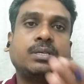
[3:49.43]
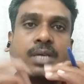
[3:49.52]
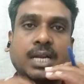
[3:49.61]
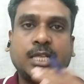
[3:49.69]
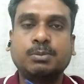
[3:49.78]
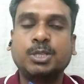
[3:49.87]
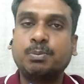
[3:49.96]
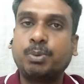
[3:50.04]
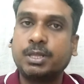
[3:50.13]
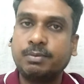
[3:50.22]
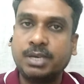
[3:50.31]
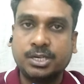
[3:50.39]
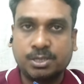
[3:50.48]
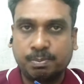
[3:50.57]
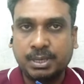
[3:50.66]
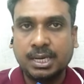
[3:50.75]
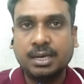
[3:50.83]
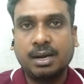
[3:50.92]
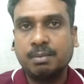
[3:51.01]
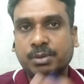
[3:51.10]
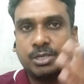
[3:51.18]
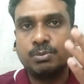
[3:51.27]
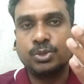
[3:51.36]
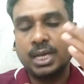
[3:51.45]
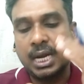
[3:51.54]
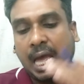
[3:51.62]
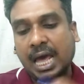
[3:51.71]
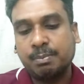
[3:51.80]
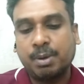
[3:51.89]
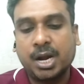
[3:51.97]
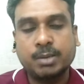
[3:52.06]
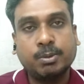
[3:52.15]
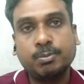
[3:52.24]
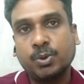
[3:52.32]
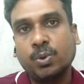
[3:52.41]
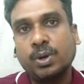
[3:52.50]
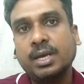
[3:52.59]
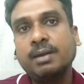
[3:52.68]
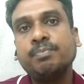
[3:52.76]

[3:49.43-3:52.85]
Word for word: ஜனாதிபதி பதவியேற்ற பின்னர் இடம்பெற்ற முதல் ஆர்ப்பாட்டமும் கூட